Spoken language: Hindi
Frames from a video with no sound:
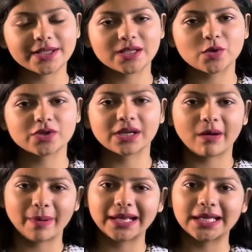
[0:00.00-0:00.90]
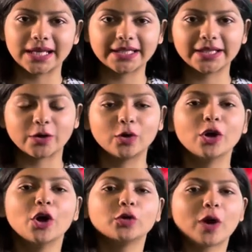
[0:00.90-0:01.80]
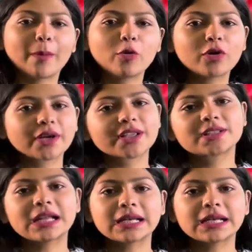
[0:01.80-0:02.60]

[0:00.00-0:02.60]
रेजोल्यूशन का पैनल लेते हो तो आपको क्रिस्टल